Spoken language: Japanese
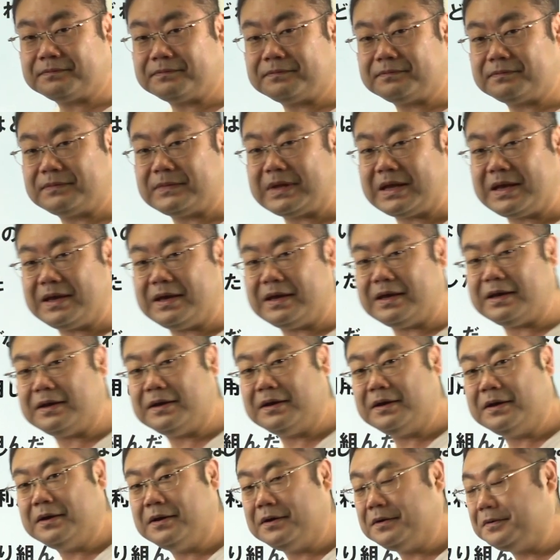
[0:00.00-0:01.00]
D、
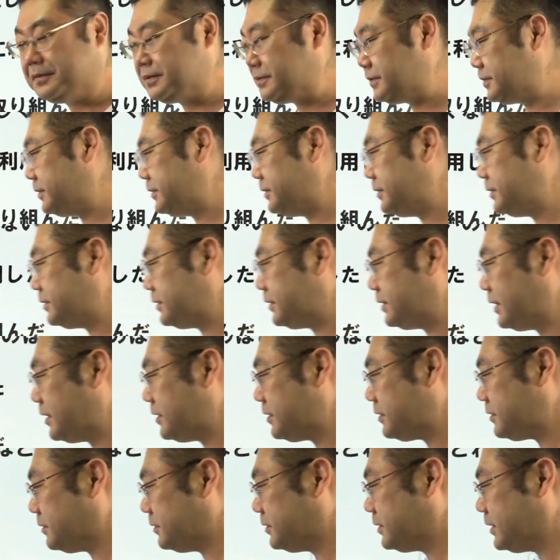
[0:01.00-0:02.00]
普通
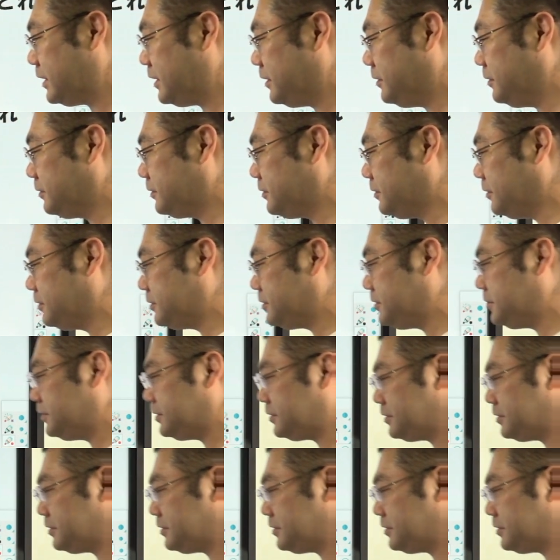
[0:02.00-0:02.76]
選挙制の導入に